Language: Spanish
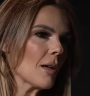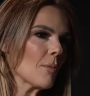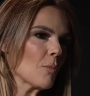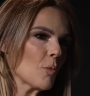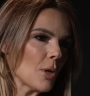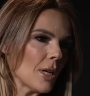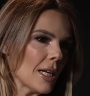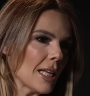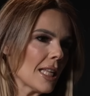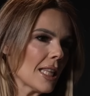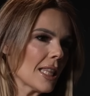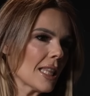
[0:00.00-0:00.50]

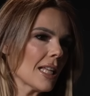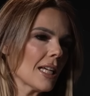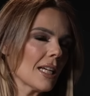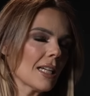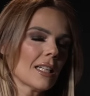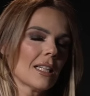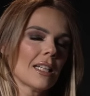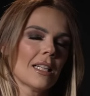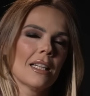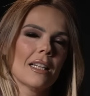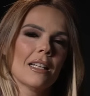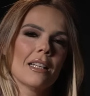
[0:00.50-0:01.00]
muy linda,
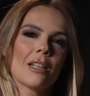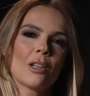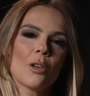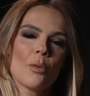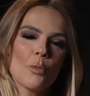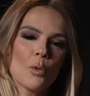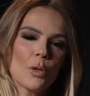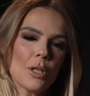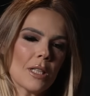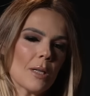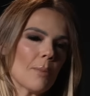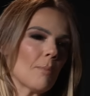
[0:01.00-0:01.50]
eh, con
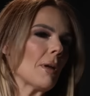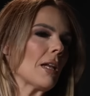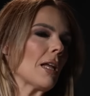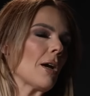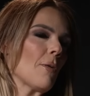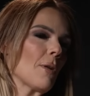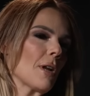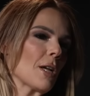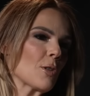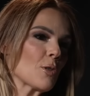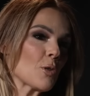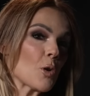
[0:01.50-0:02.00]
bonitas
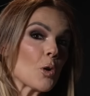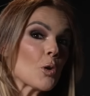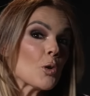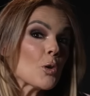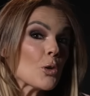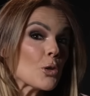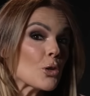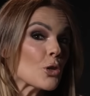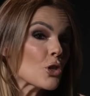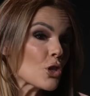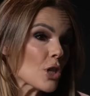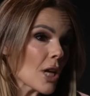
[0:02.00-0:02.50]
palabras. Yo
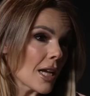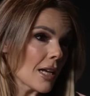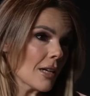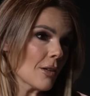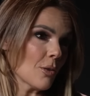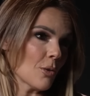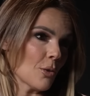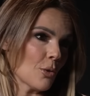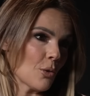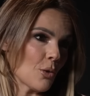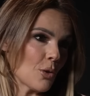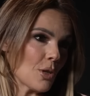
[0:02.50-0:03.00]
no sé,
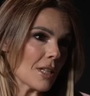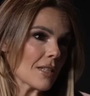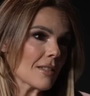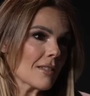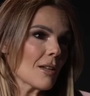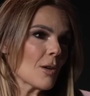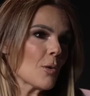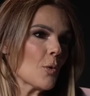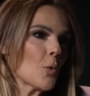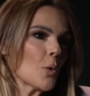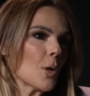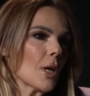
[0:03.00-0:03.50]
no estoy tan
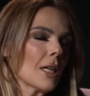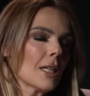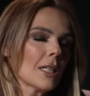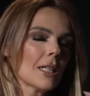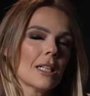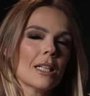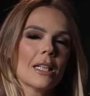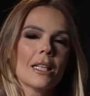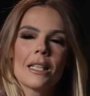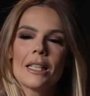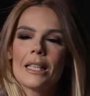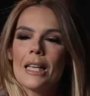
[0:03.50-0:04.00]
segura
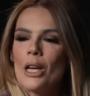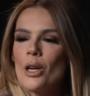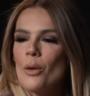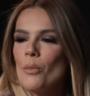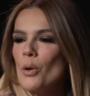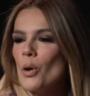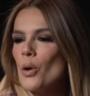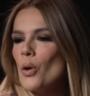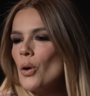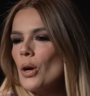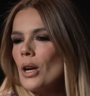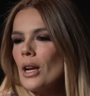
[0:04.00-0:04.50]
que a lo
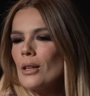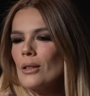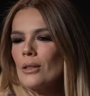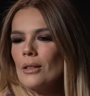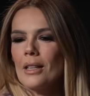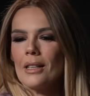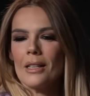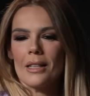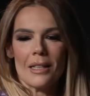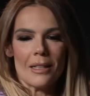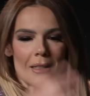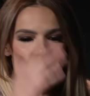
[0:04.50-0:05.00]
mejor
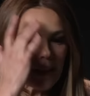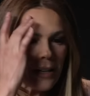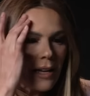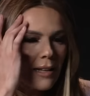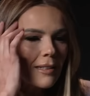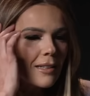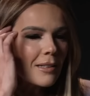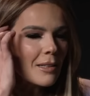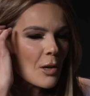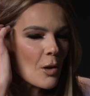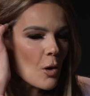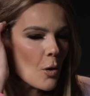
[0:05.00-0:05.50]
eh,
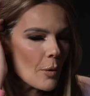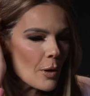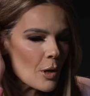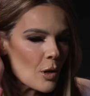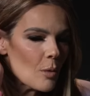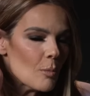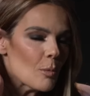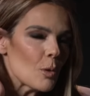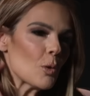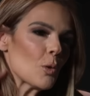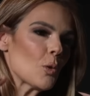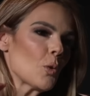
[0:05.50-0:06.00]
gente tan joven
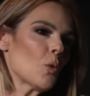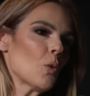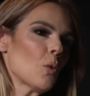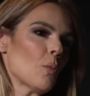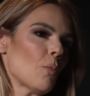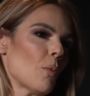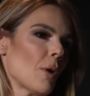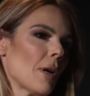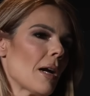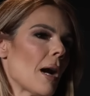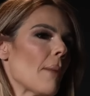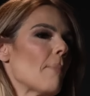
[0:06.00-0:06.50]
como tú
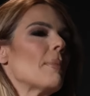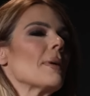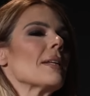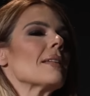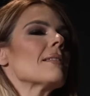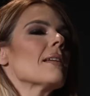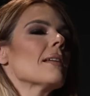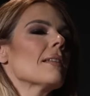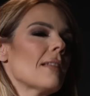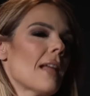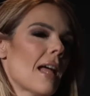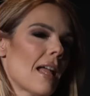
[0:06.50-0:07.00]
pues
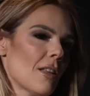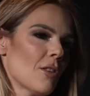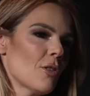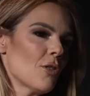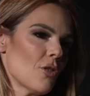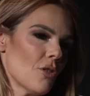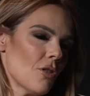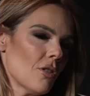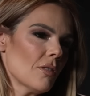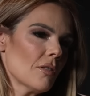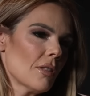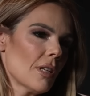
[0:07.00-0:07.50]
aprecie
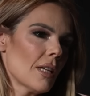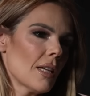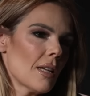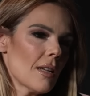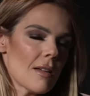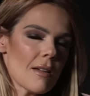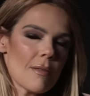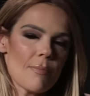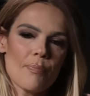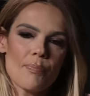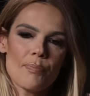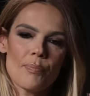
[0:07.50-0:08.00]
tanto
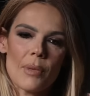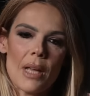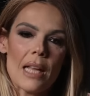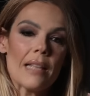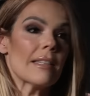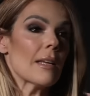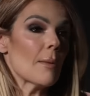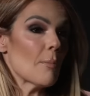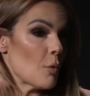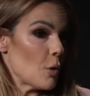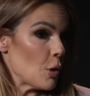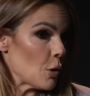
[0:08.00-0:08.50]
eh, el
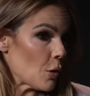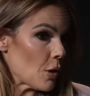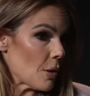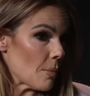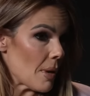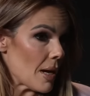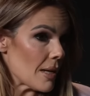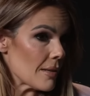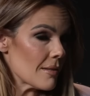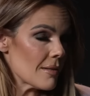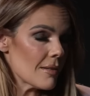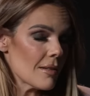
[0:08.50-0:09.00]
tiempo de los
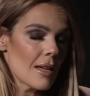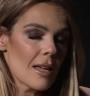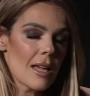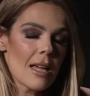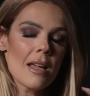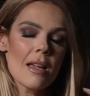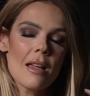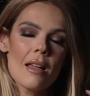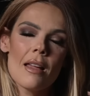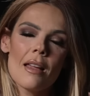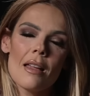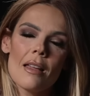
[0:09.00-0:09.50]
demás.
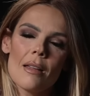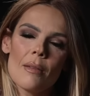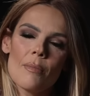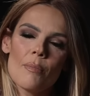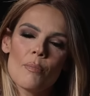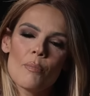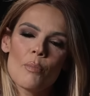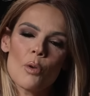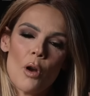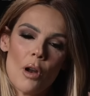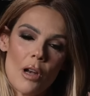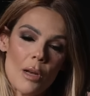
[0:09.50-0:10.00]

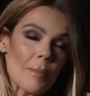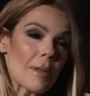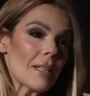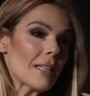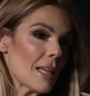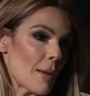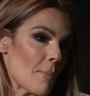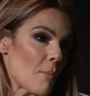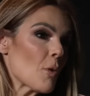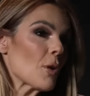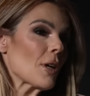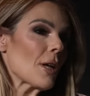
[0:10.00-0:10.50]

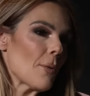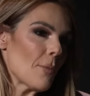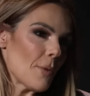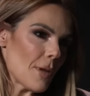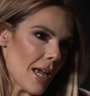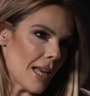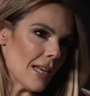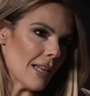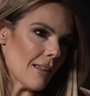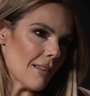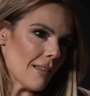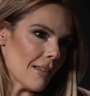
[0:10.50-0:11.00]
probablemente es porque
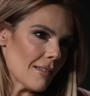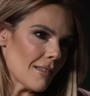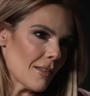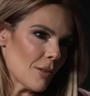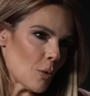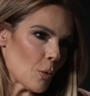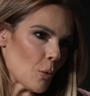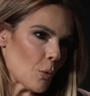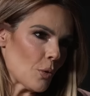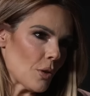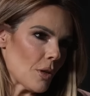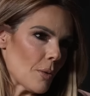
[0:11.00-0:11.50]
vienes de esta
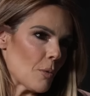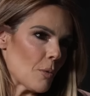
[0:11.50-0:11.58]
industria,